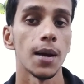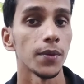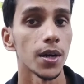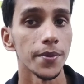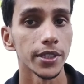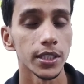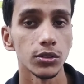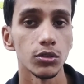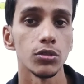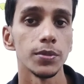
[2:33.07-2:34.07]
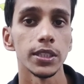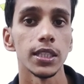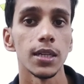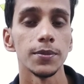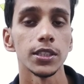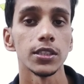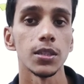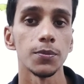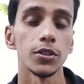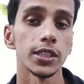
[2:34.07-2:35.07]
आप कमेंट करके ज़रूर बताइएगा आप इसके
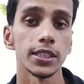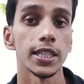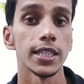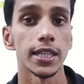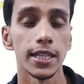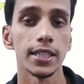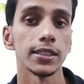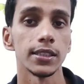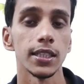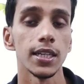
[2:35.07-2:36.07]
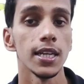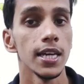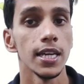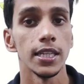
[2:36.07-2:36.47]
सपोर्ट करते हैं या नहीं करते हैं